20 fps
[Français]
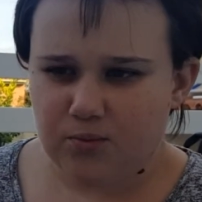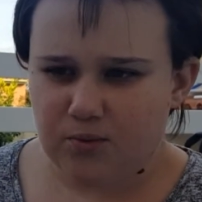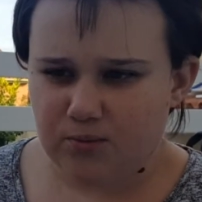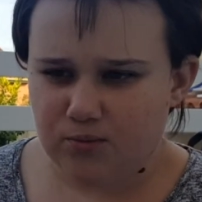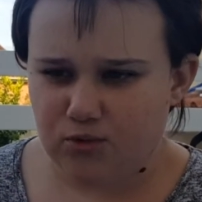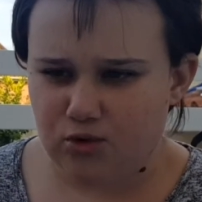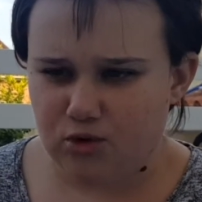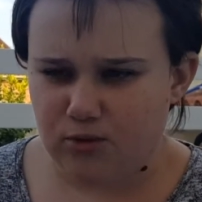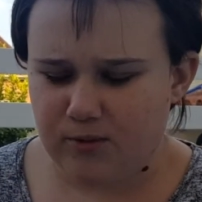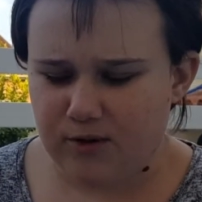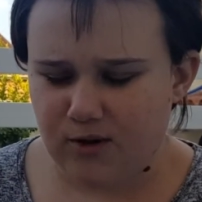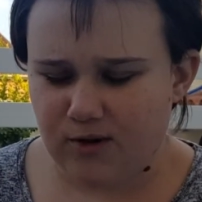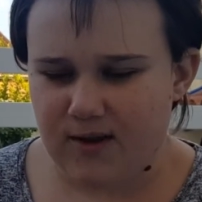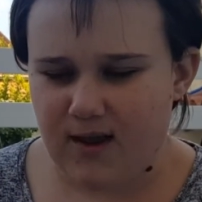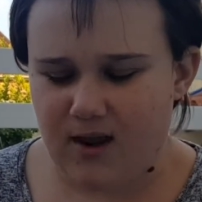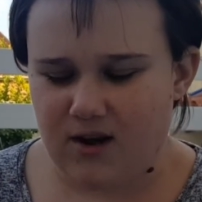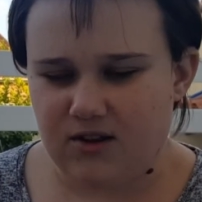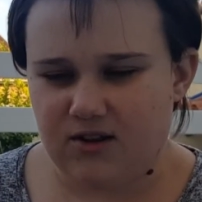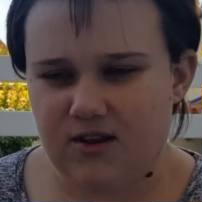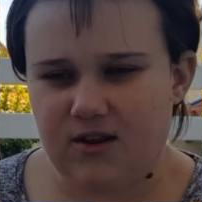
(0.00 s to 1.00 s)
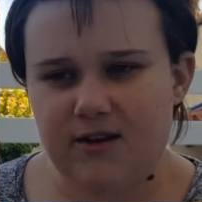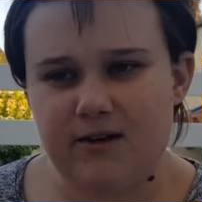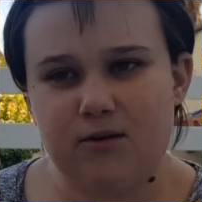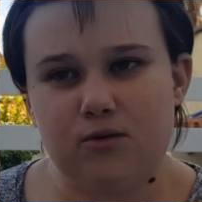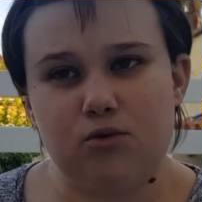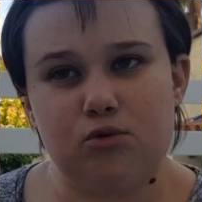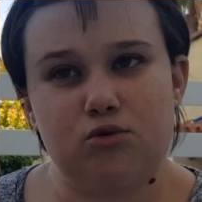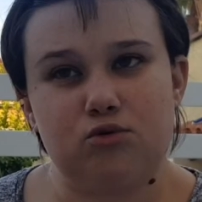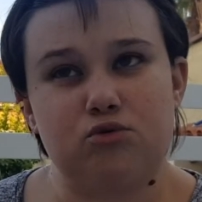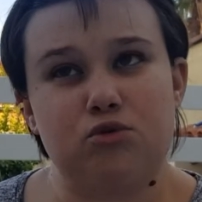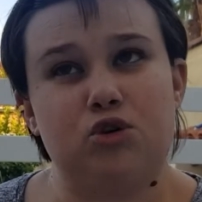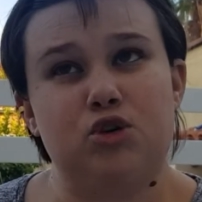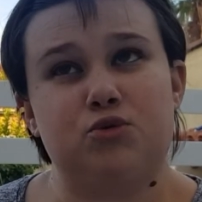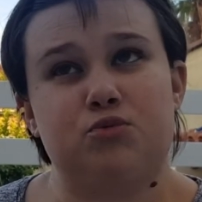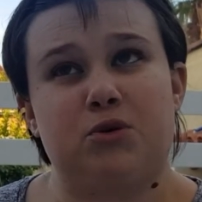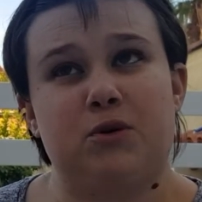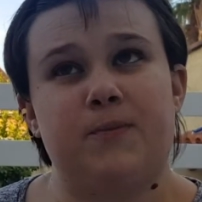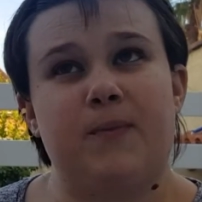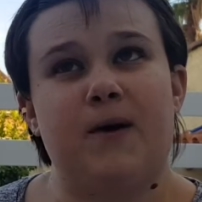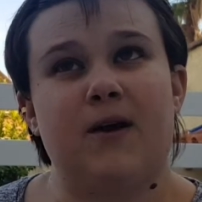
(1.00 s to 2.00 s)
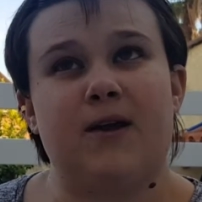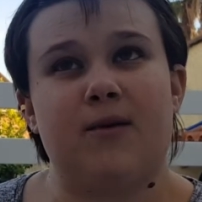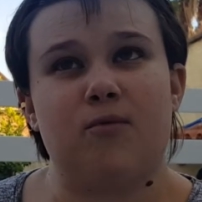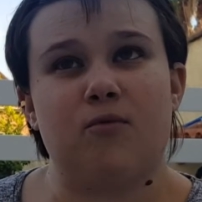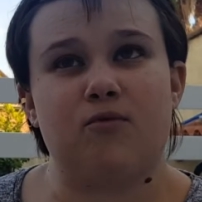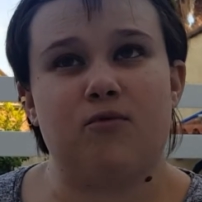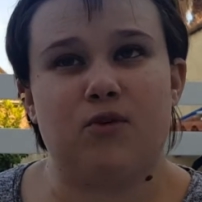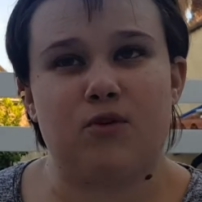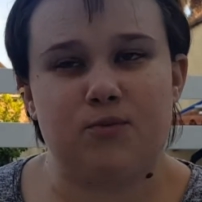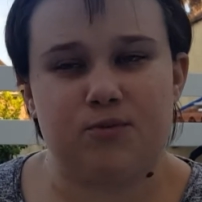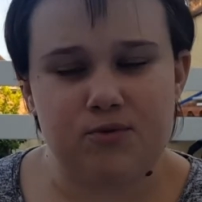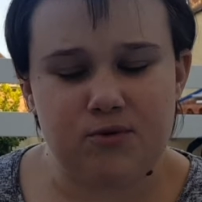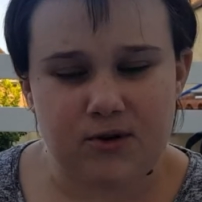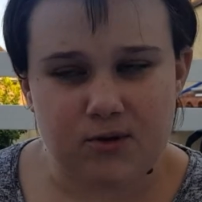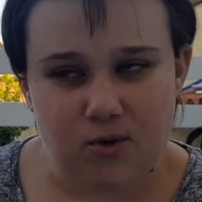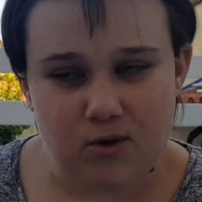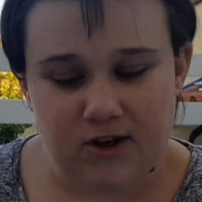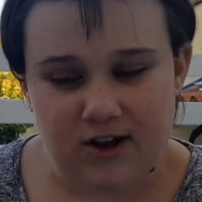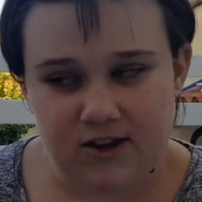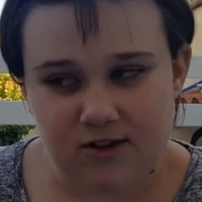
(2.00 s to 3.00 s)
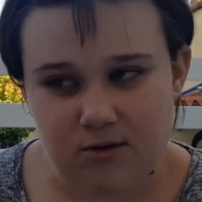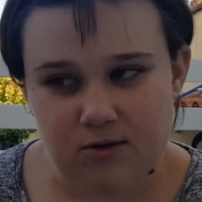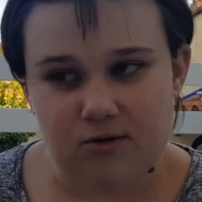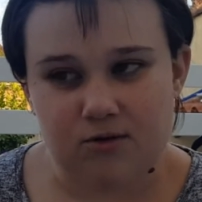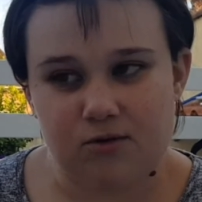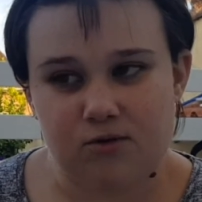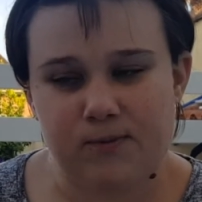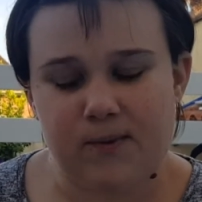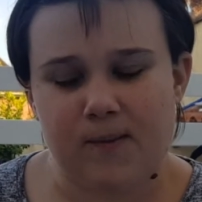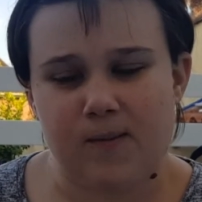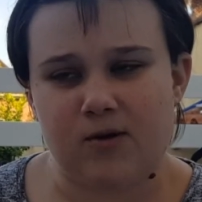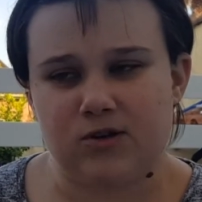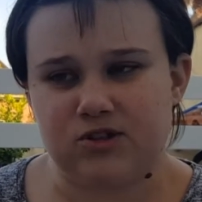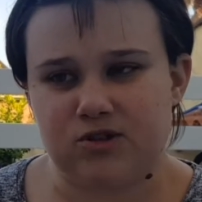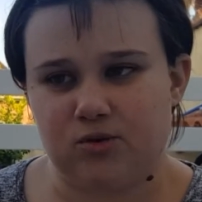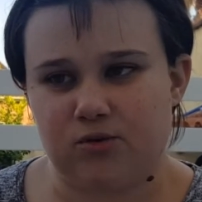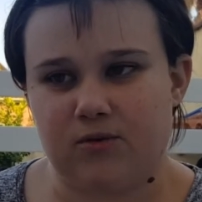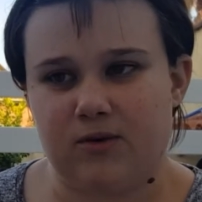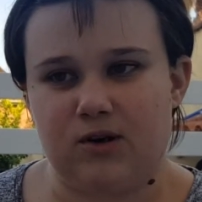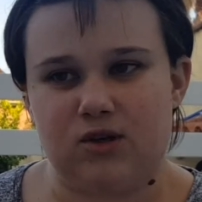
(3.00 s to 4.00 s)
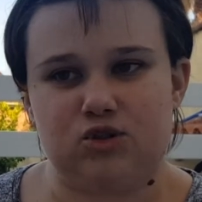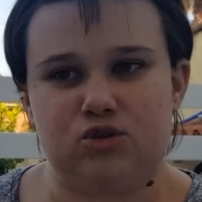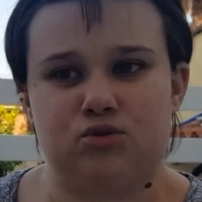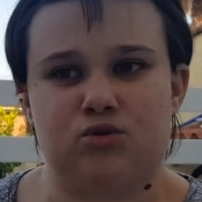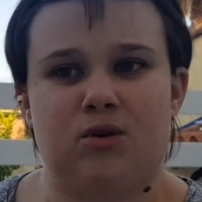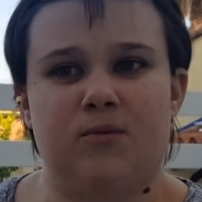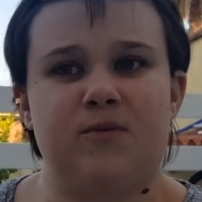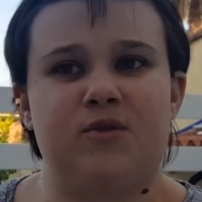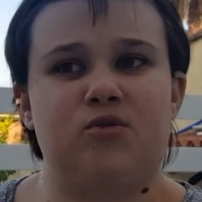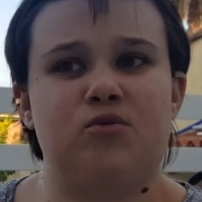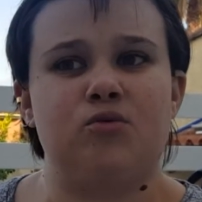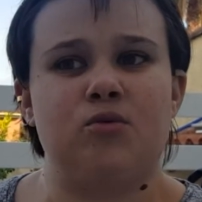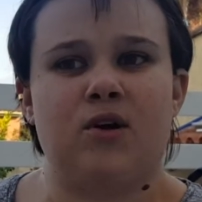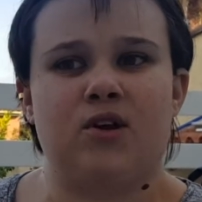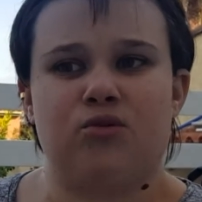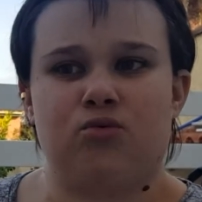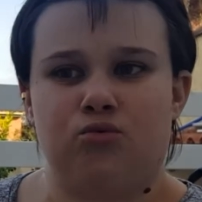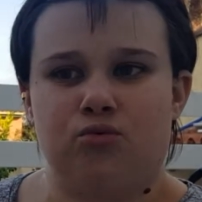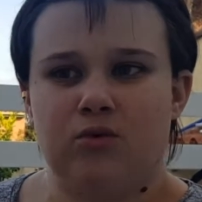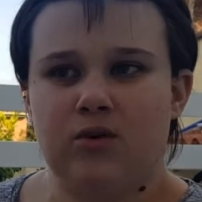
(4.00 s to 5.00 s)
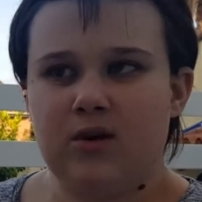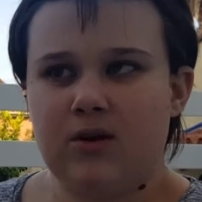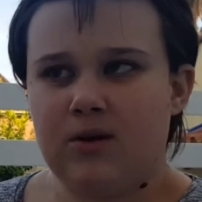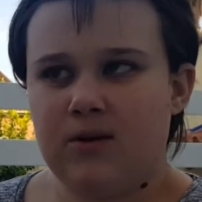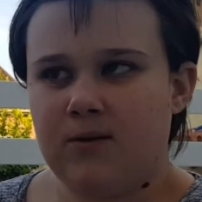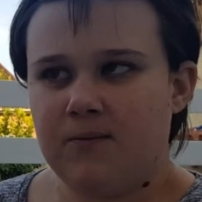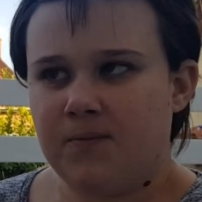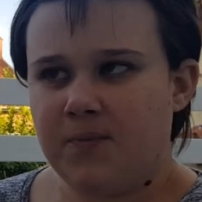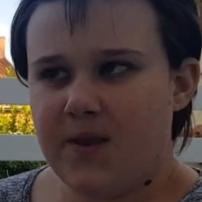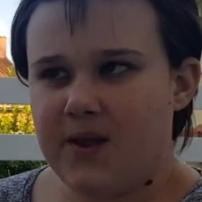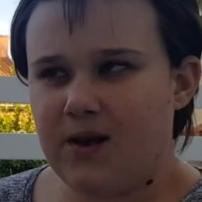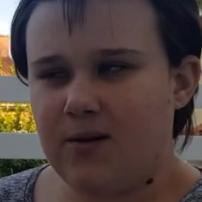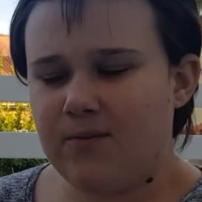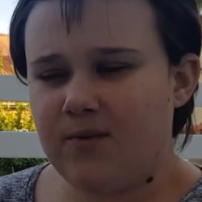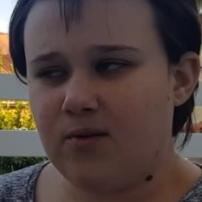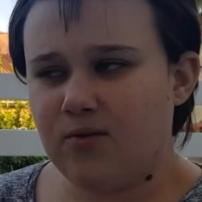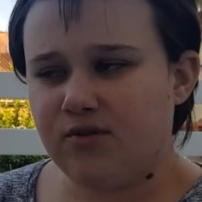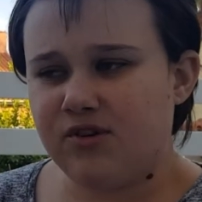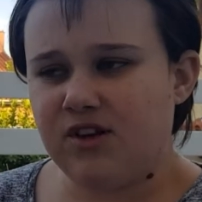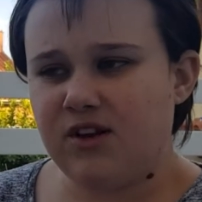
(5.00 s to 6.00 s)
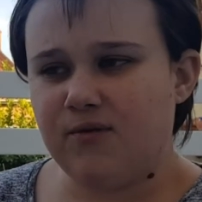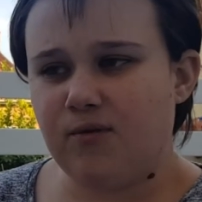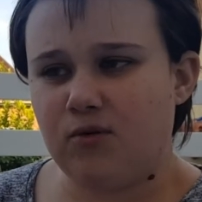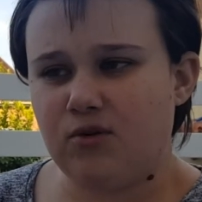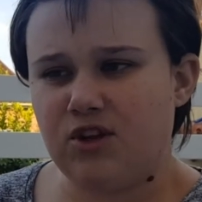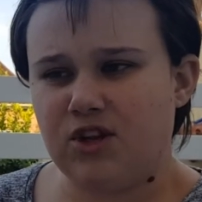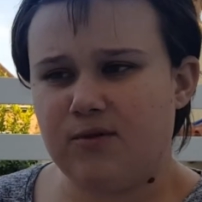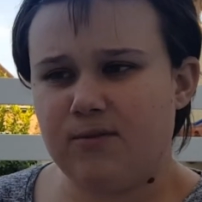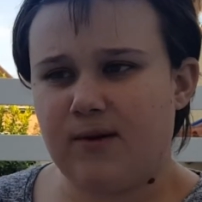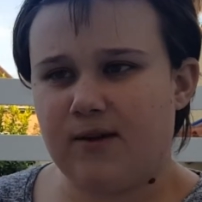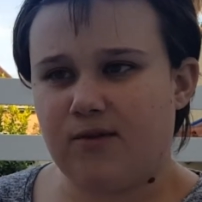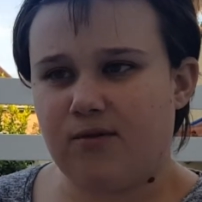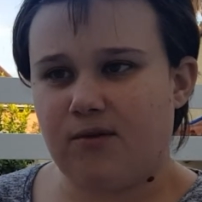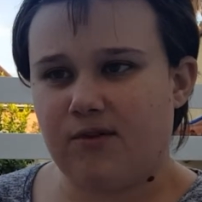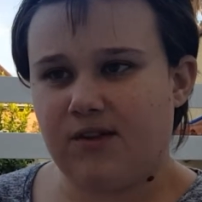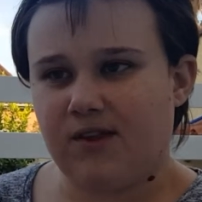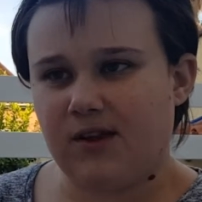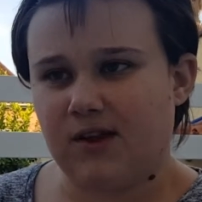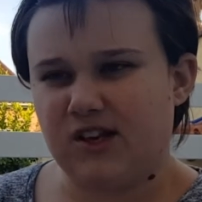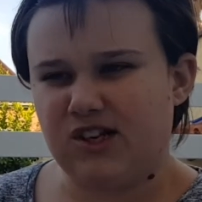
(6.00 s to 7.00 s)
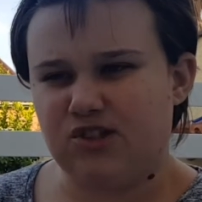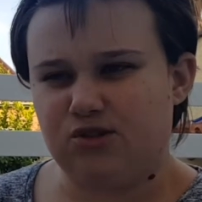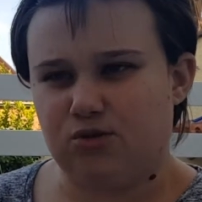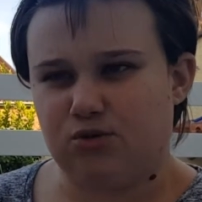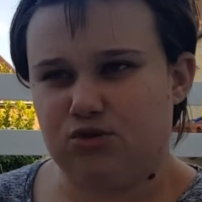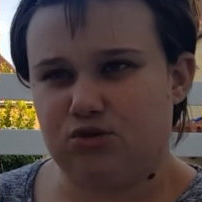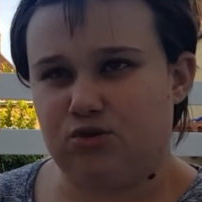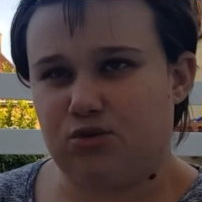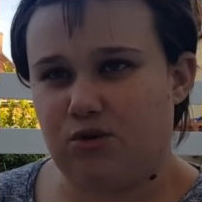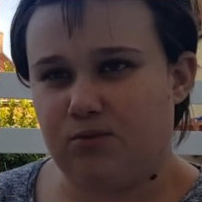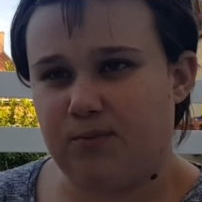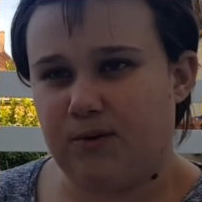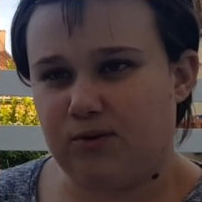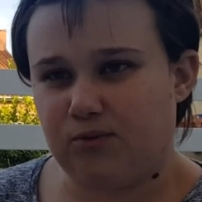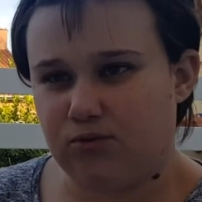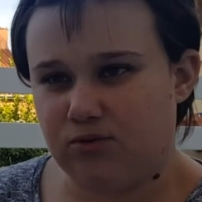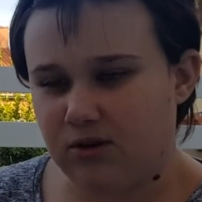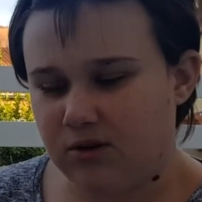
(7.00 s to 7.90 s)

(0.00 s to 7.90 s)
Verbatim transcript: de meilleure qualité. Et le jour où je ferai pas, qu'elle ne voyait plus les croquettes euh, supermarché. Donc voilà, je l'habitue à tout. Elle aime bien aussi les froliques, mais elles sont assez riches, donc je donne pas tout le